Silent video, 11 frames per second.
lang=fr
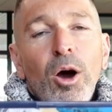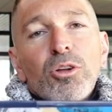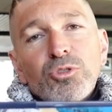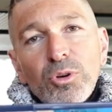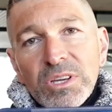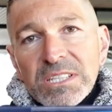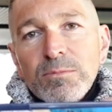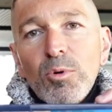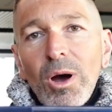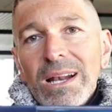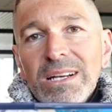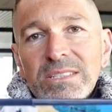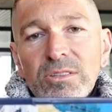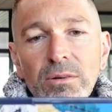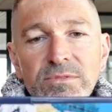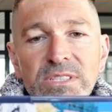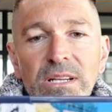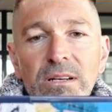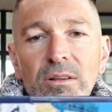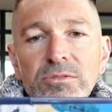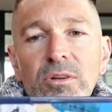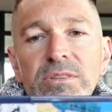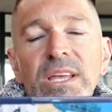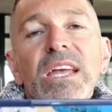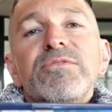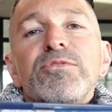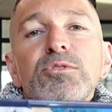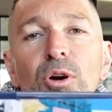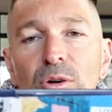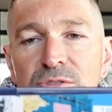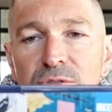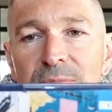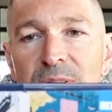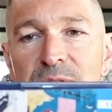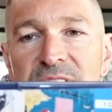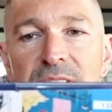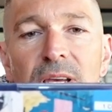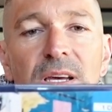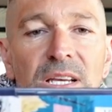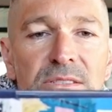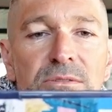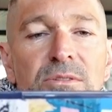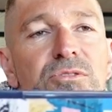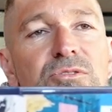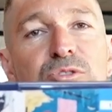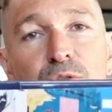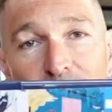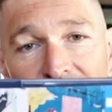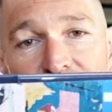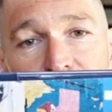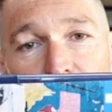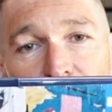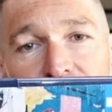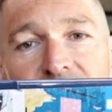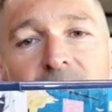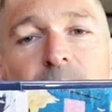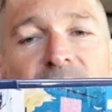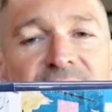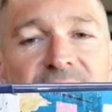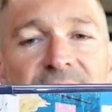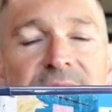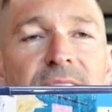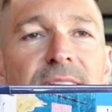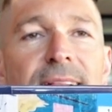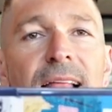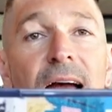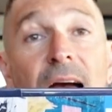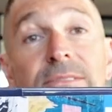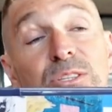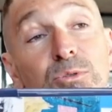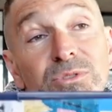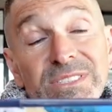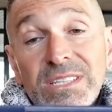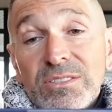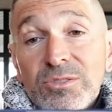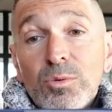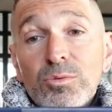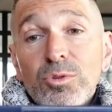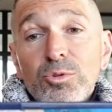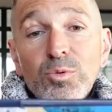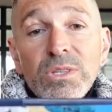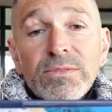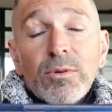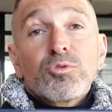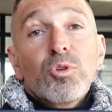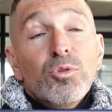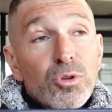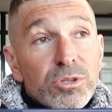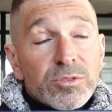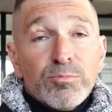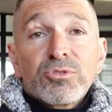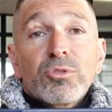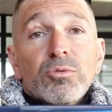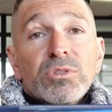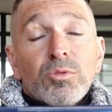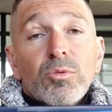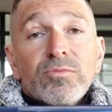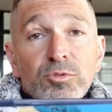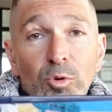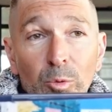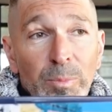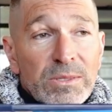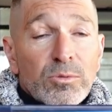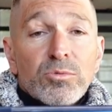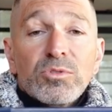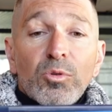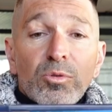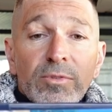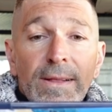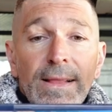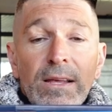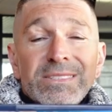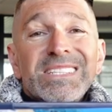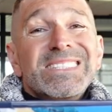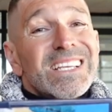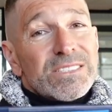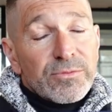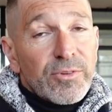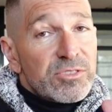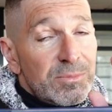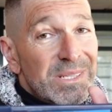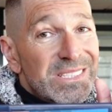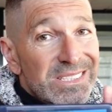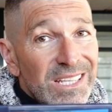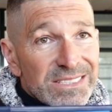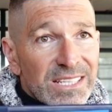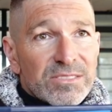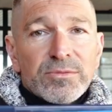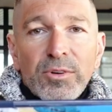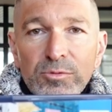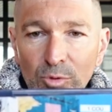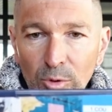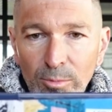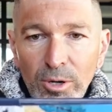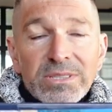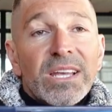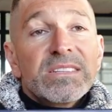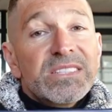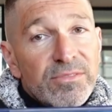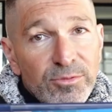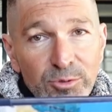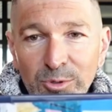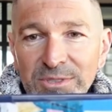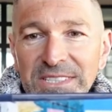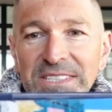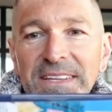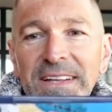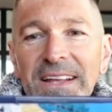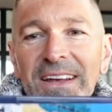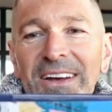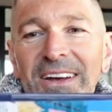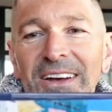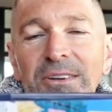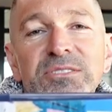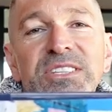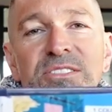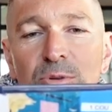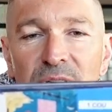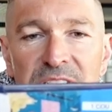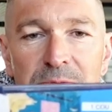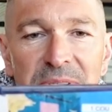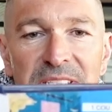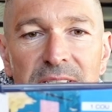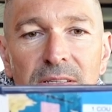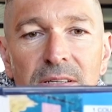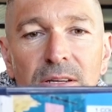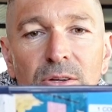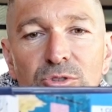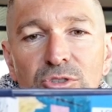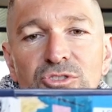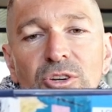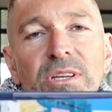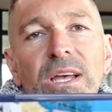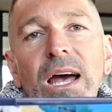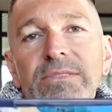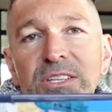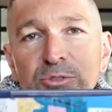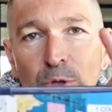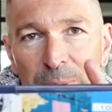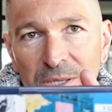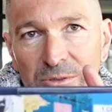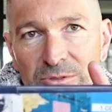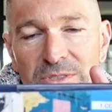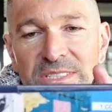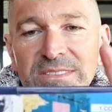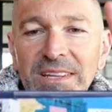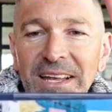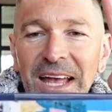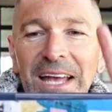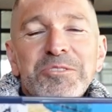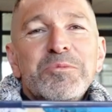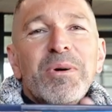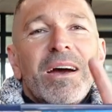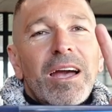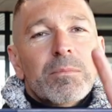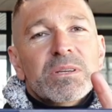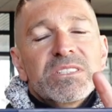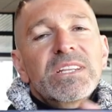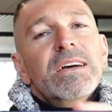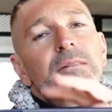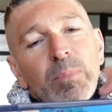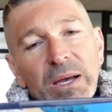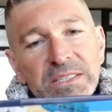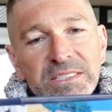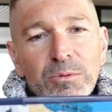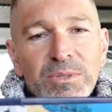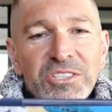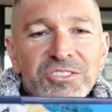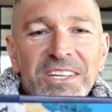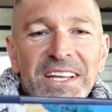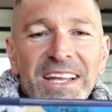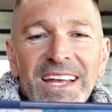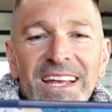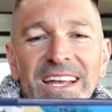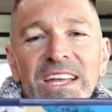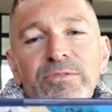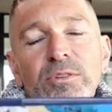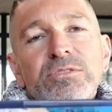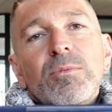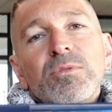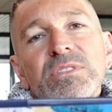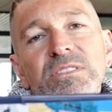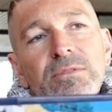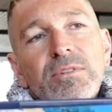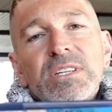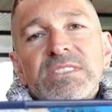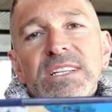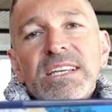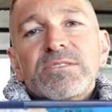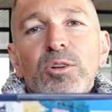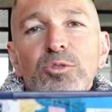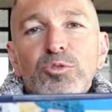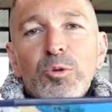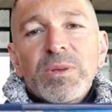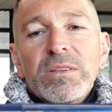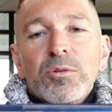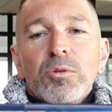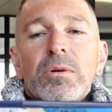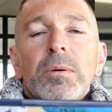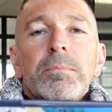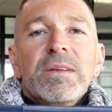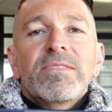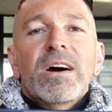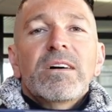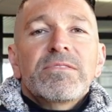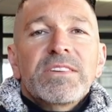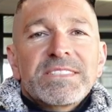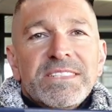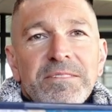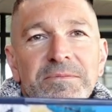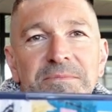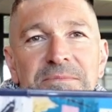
Entre rythme allaitant, vous allez l'entendre, et fulgurance mélodique, résonance cubaine donc et brésilienne, avec une section de cuivre de luxe, puisqu'on y trouve trompette, on y trouve des saxophones, j'ai bien dit des saxophones, trombones, des flûtes aussi, euh, une section rythmique de choc avec deux percussionnistes, un cubain, un brésilien, parité oblige, euh, et forcément des envolées célestes de piano Meva Festa.